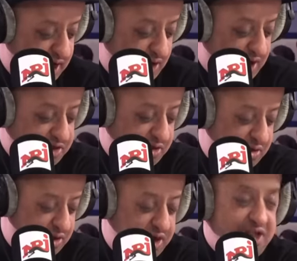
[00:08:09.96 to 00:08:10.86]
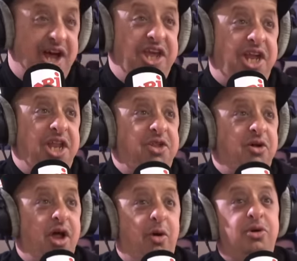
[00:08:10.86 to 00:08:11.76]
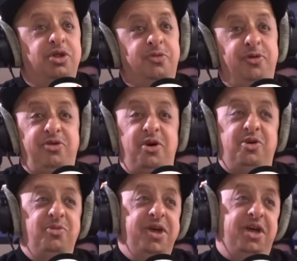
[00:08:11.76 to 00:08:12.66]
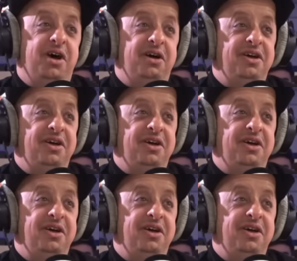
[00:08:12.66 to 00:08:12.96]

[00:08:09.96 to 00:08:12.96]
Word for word: Ah. Alors attends, Il ri Clinton. Ah, on est tombé sur un comique là.